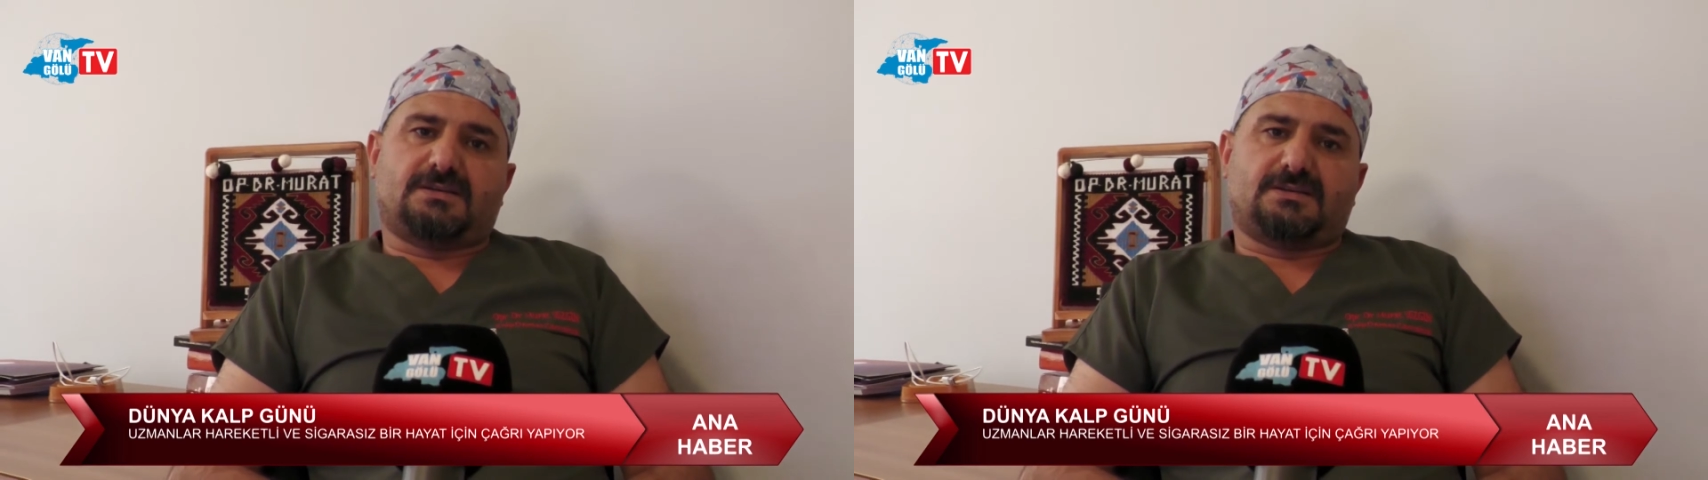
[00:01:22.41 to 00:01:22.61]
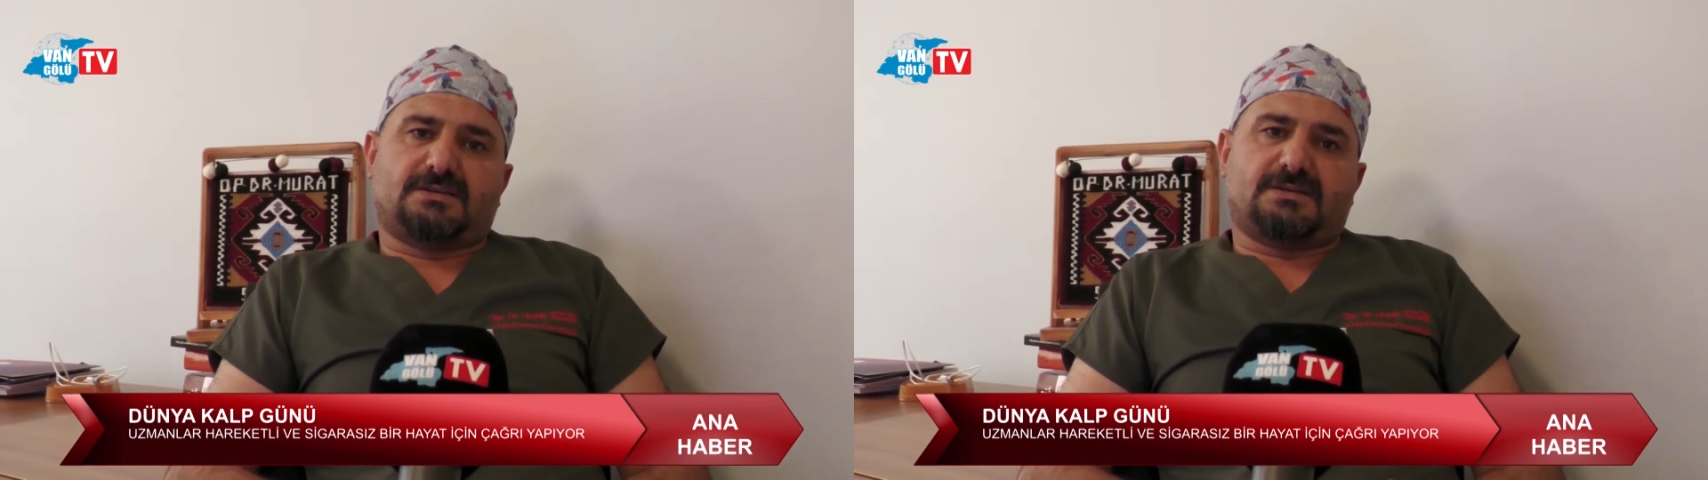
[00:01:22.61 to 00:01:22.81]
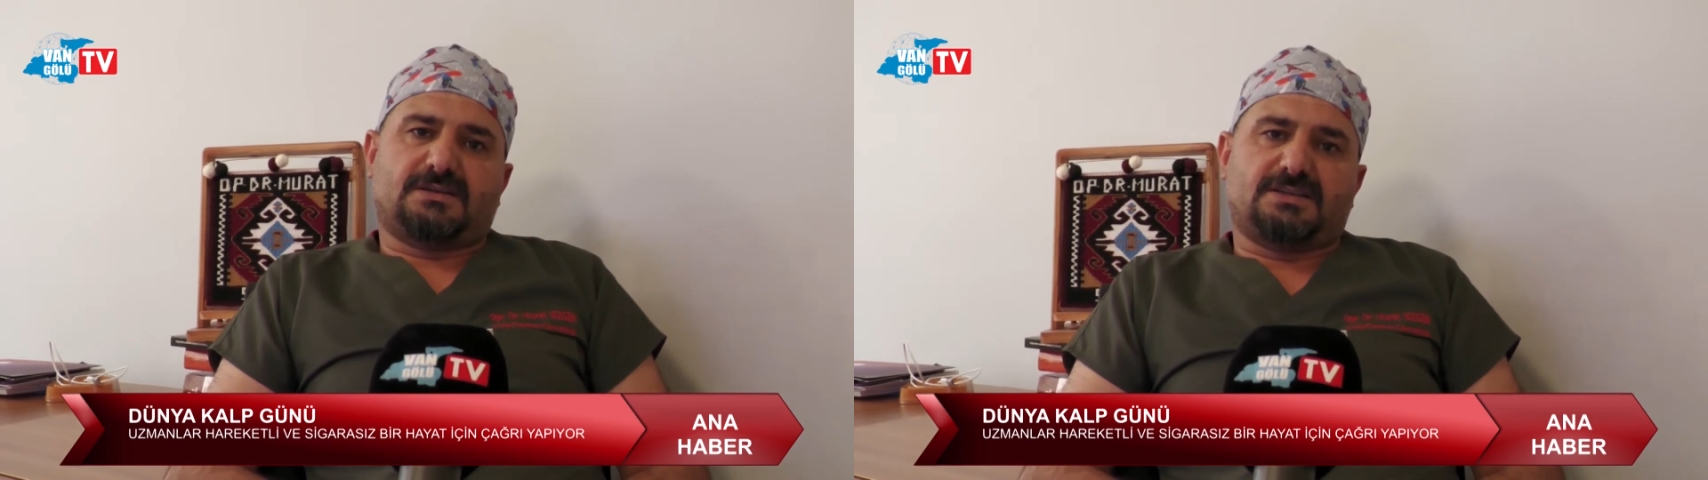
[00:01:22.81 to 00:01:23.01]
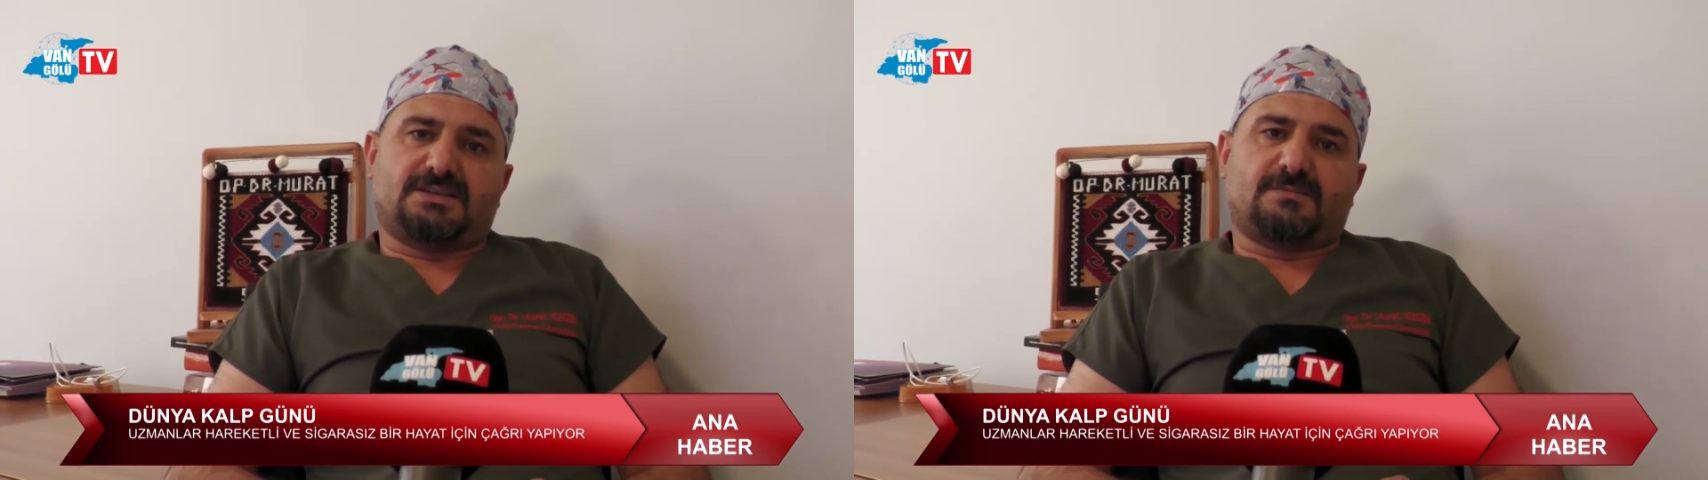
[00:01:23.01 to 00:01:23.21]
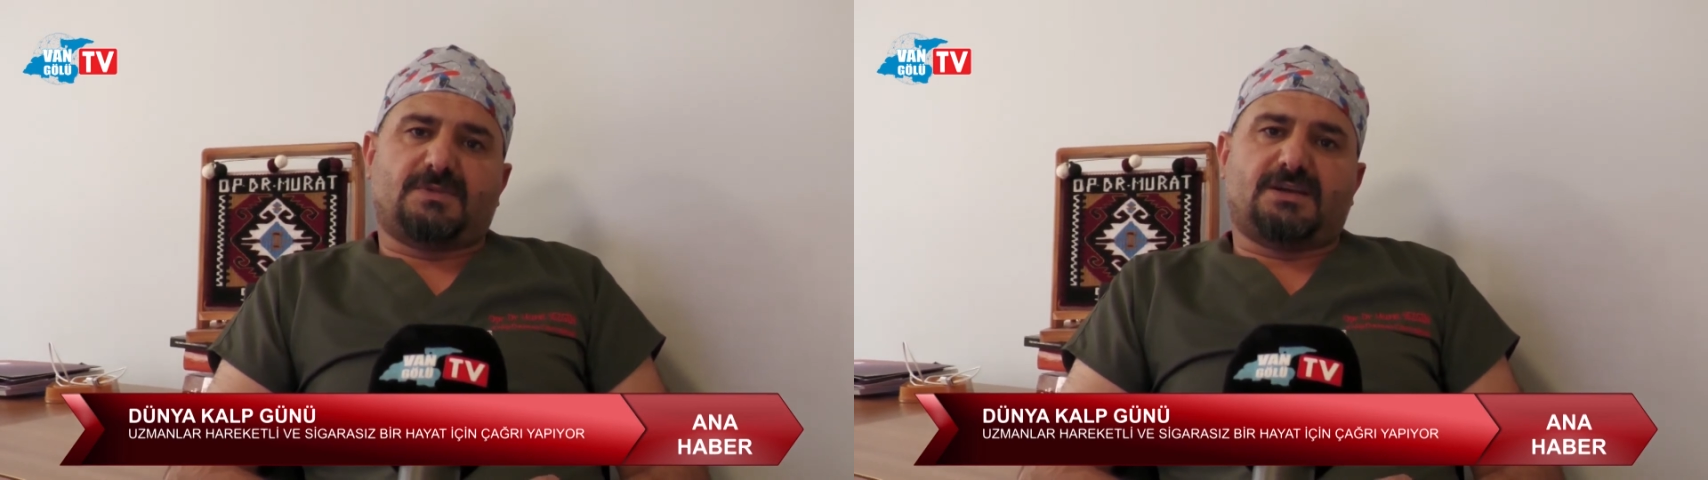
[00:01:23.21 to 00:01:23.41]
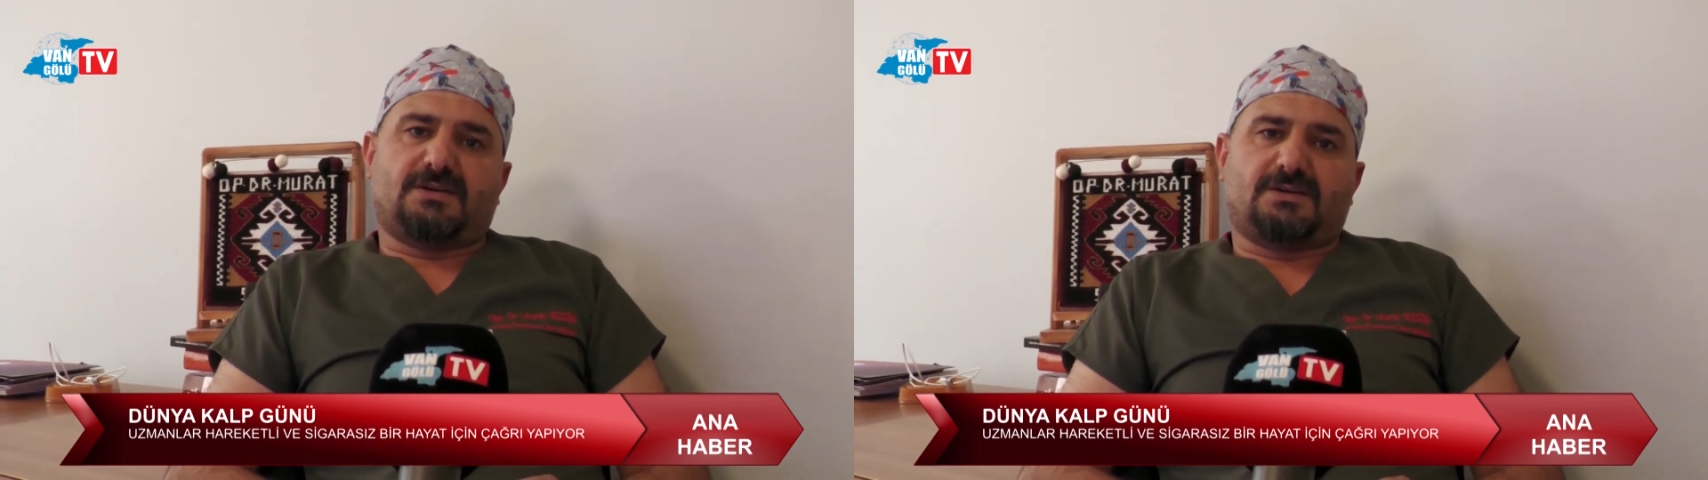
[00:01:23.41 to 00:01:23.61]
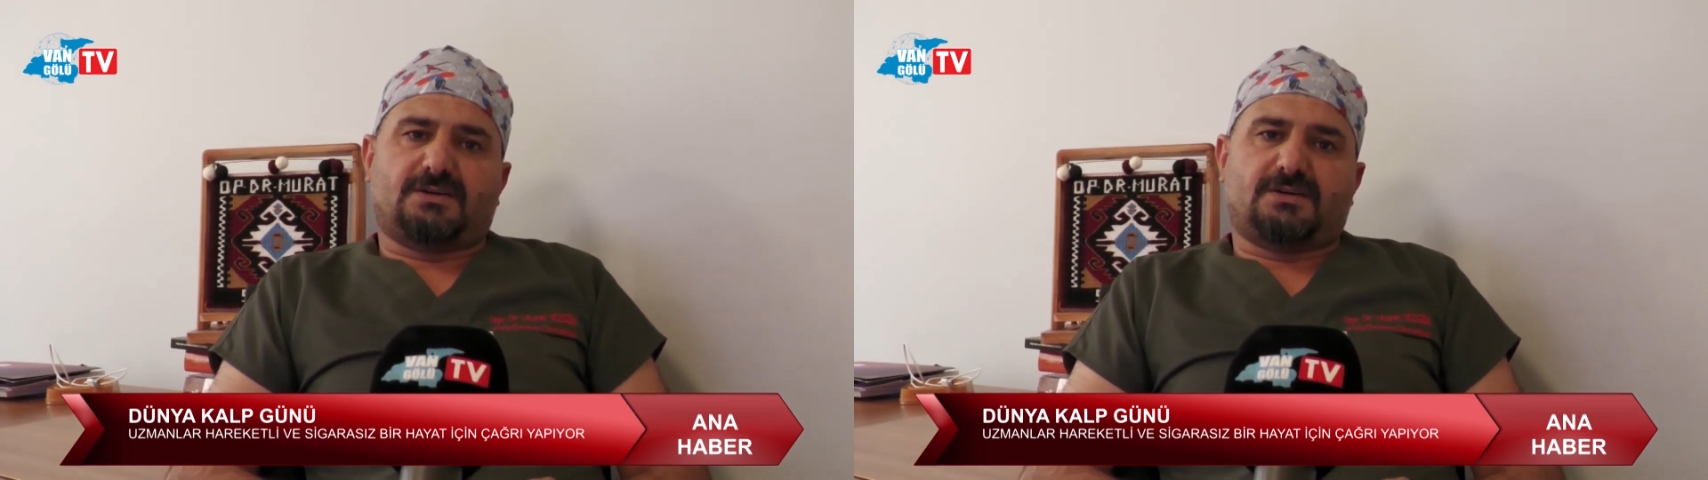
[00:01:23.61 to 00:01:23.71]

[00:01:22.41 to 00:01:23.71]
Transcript: e, geçirme